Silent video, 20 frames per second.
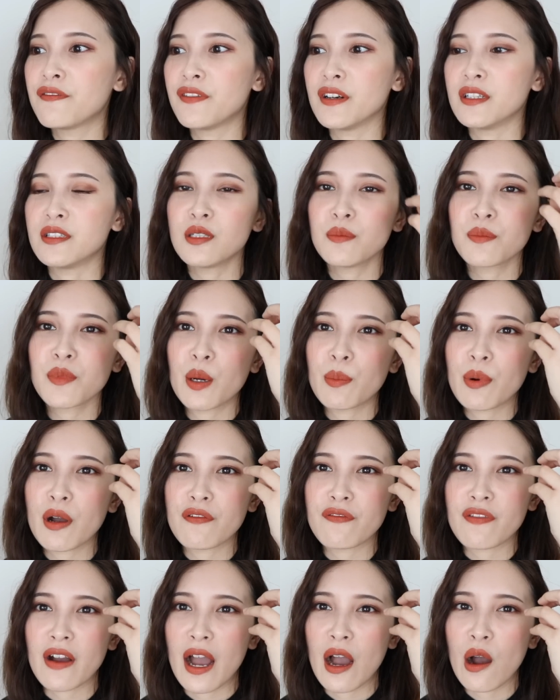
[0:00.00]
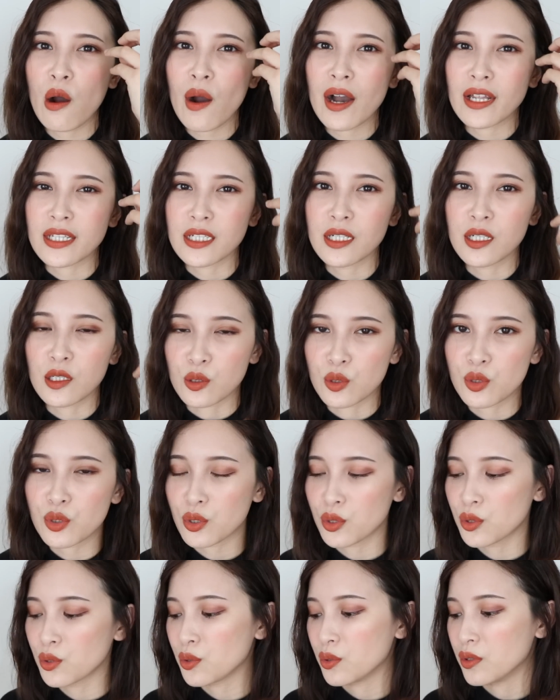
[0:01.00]
粉是没有办法画得很
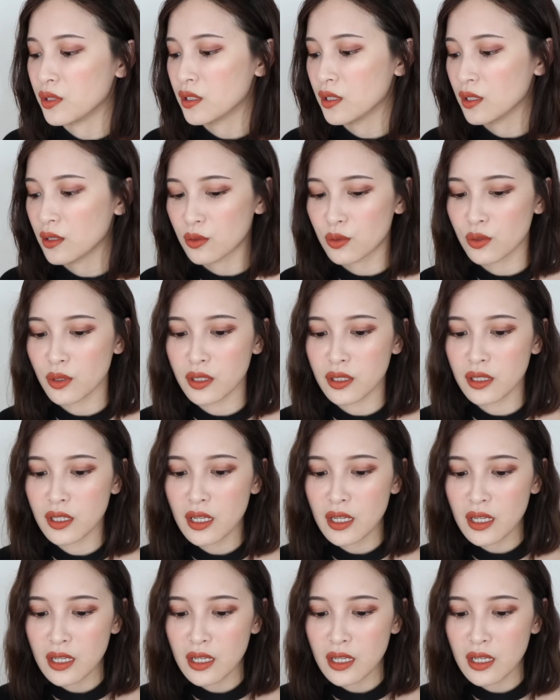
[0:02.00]
均匀的，所以。